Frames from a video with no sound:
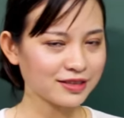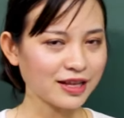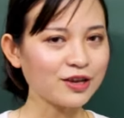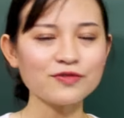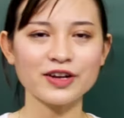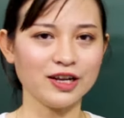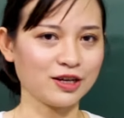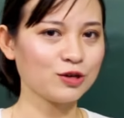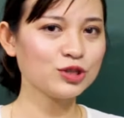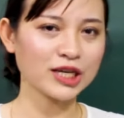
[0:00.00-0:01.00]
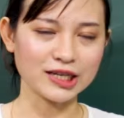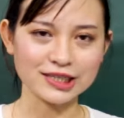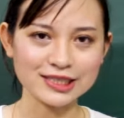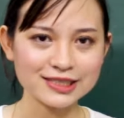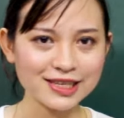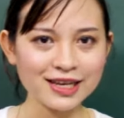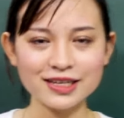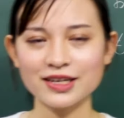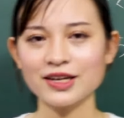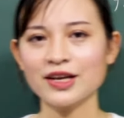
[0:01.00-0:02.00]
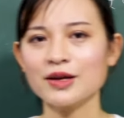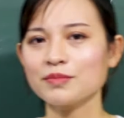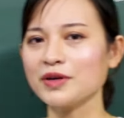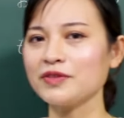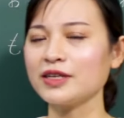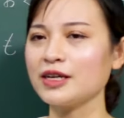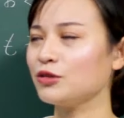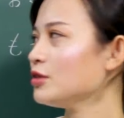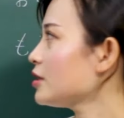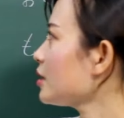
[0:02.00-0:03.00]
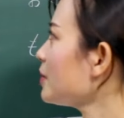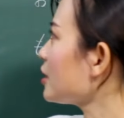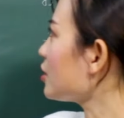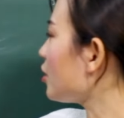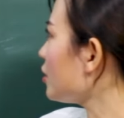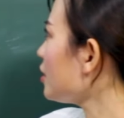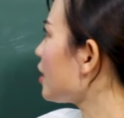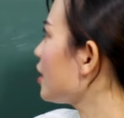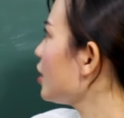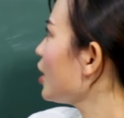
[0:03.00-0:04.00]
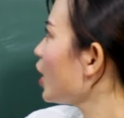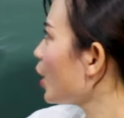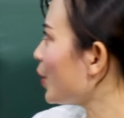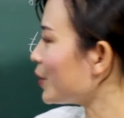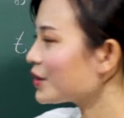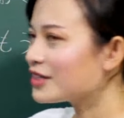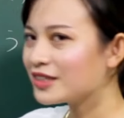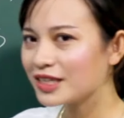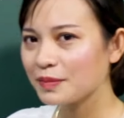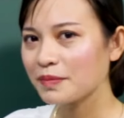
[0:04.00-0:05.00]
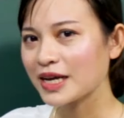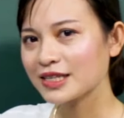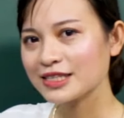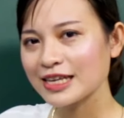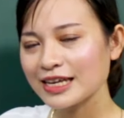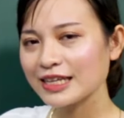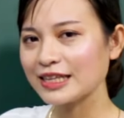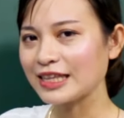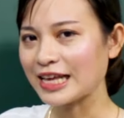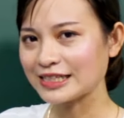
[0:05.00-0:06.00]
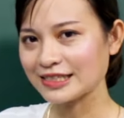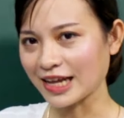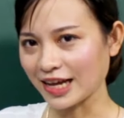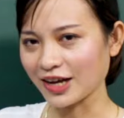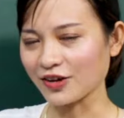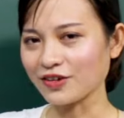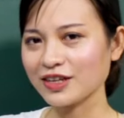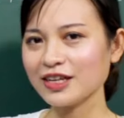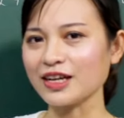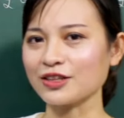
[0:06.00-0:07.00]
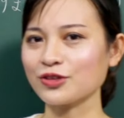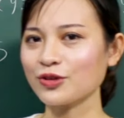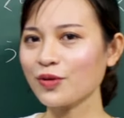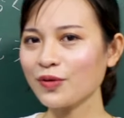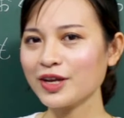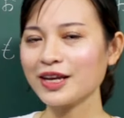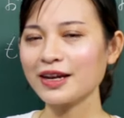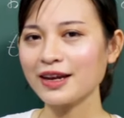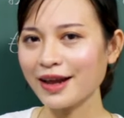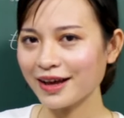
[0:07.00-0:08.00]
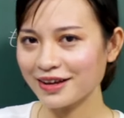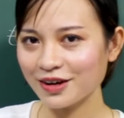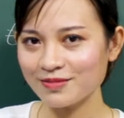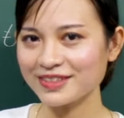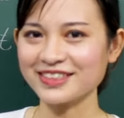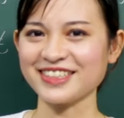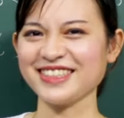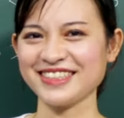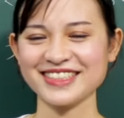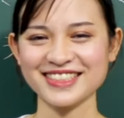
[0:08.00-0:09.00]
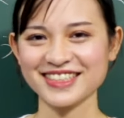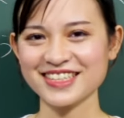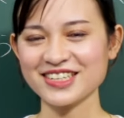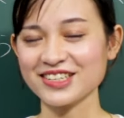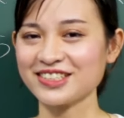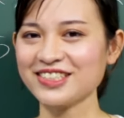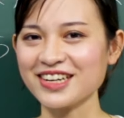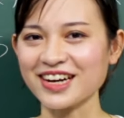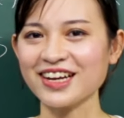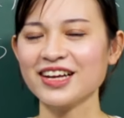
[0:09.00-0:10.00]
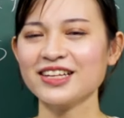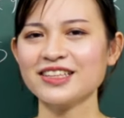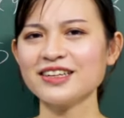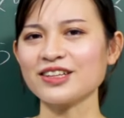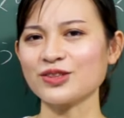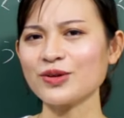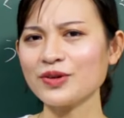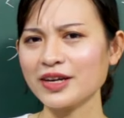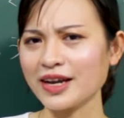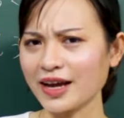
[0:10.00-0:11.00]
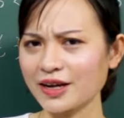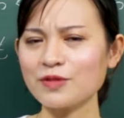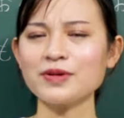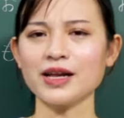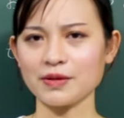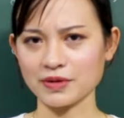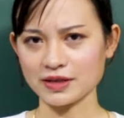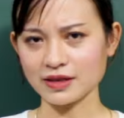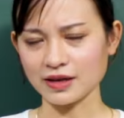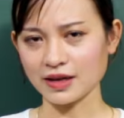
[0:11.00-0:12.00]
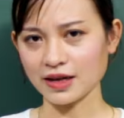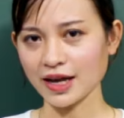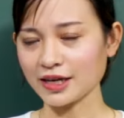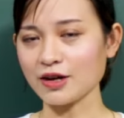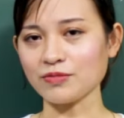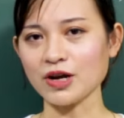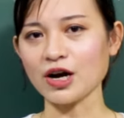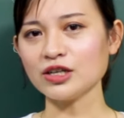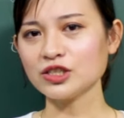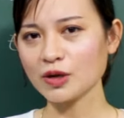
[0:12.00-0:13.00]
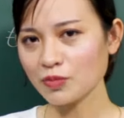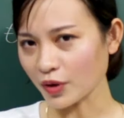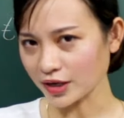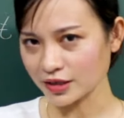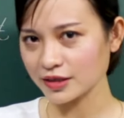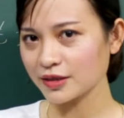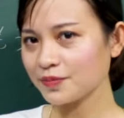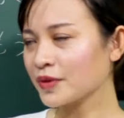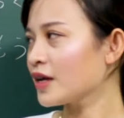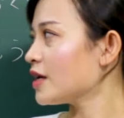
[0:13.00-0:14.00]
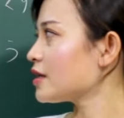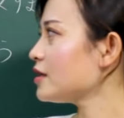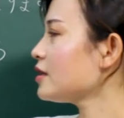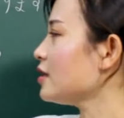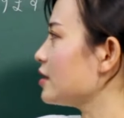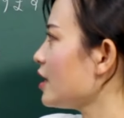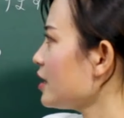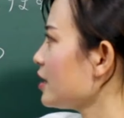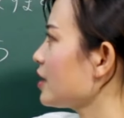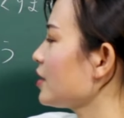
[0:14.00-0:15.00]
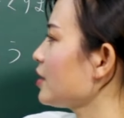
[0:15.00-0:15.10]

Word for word: đấy không phải là câu trả lời chính xác. Bởi vì nếu như các bạn nói là okurimasen deshita có nghĩa là tôi đã không gửi, được chưa nhỉ? Tức là tôi đã không làm hành động đó trong quá khứ. Nhưng ở đây